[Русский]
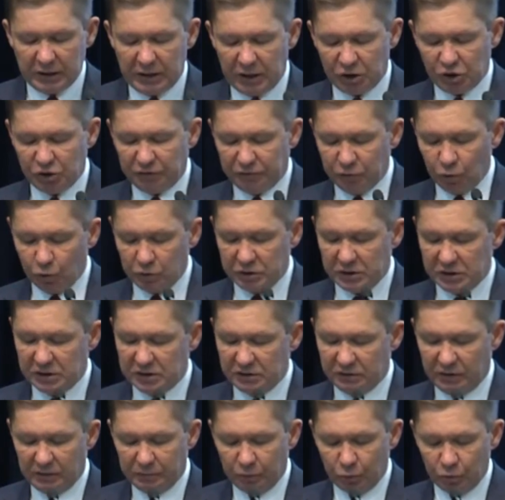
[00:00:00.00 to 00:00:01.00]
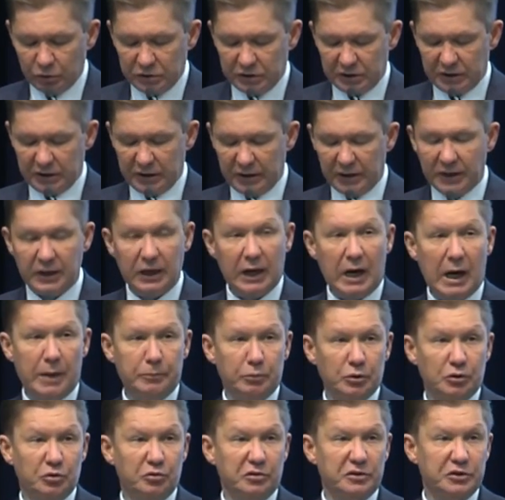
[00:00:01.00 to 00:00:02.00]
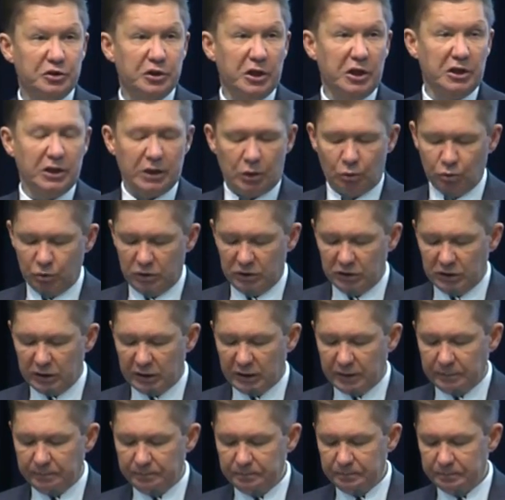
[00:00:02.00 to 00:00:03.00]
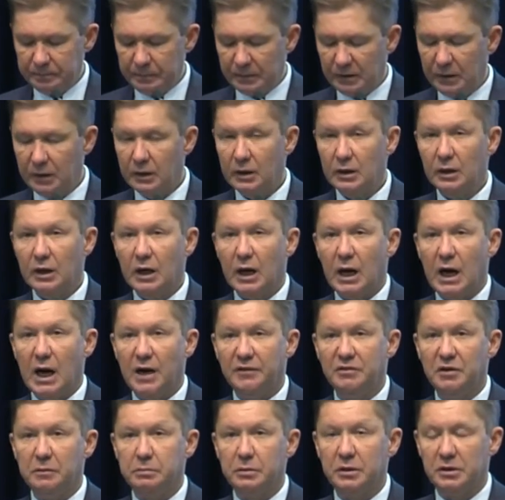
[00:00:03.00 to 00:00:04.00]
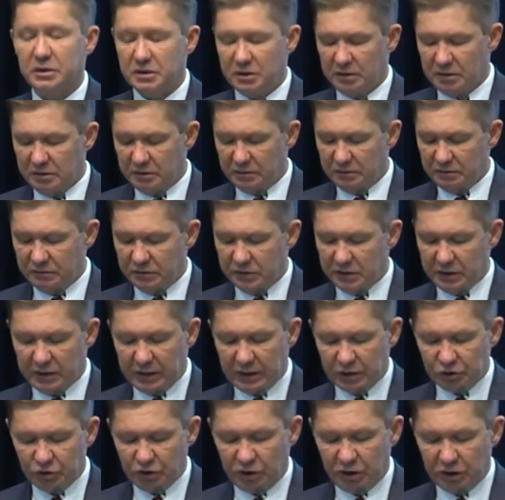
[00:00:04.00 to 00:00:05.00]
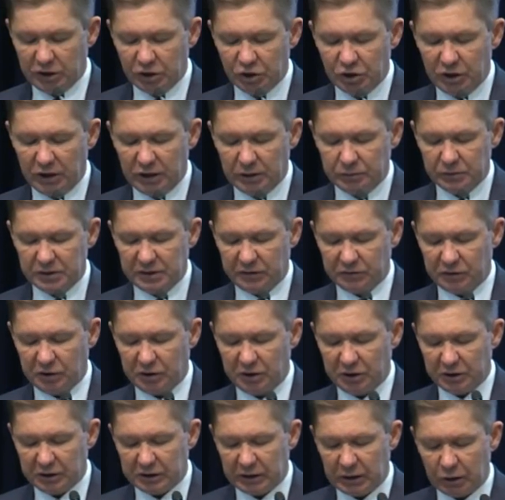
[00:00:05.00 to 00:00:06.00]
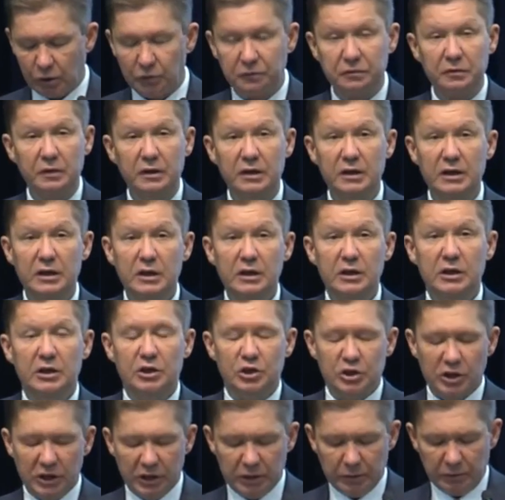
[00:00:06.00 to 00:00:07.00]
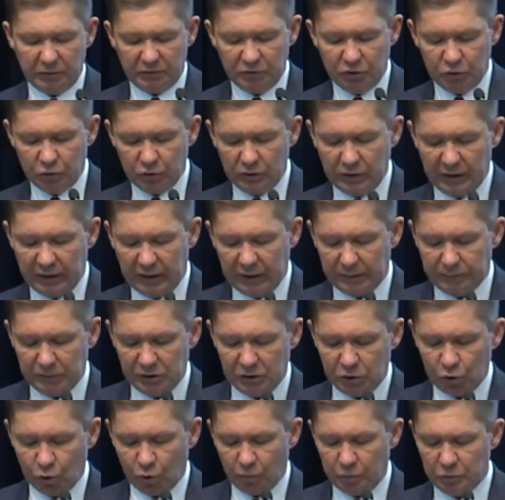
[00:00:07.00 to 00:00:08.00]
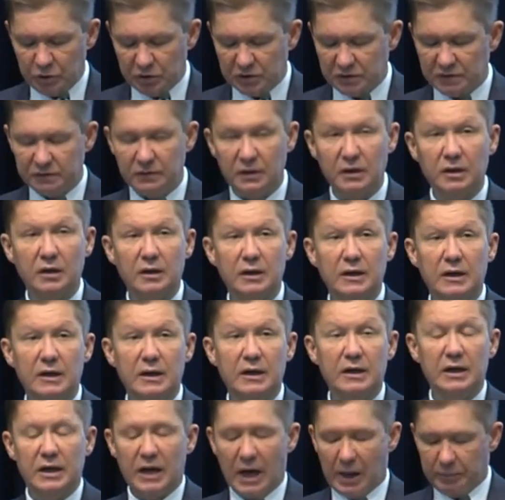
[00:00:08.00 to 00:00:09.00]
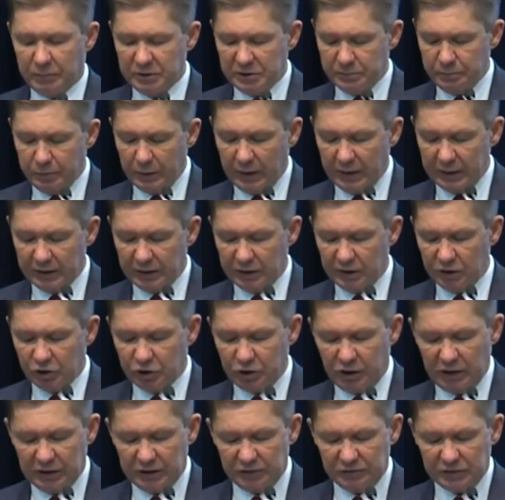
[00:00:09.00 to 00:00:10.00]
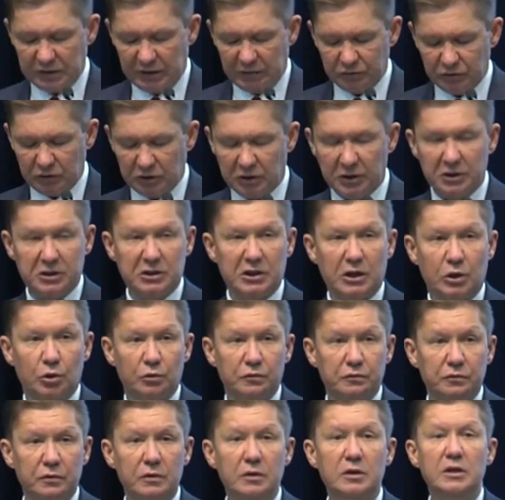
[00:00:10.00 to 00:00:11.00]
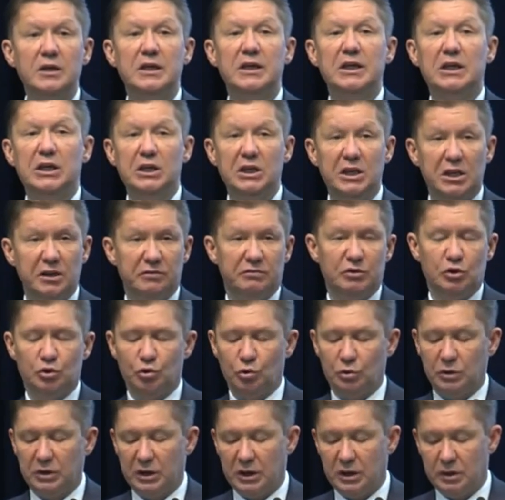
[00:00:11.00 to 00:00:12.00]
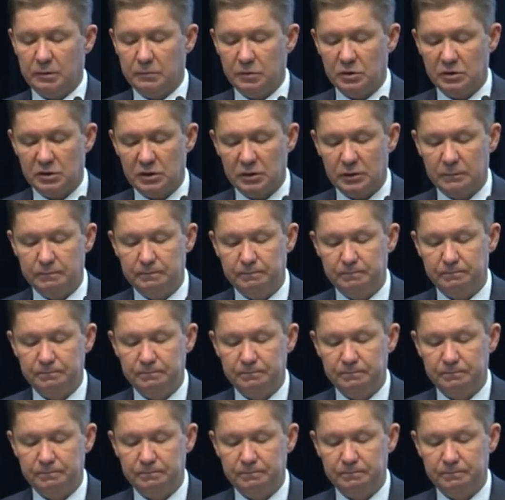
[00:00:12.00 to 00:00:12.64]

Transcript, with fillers: также вносятся вопросы об утверждении аудитора, о выплате вознаграждения членам Совета директоров и членам ревизионной комиссии общества, об избрании членов Совета директоров и ревизионной комиссии.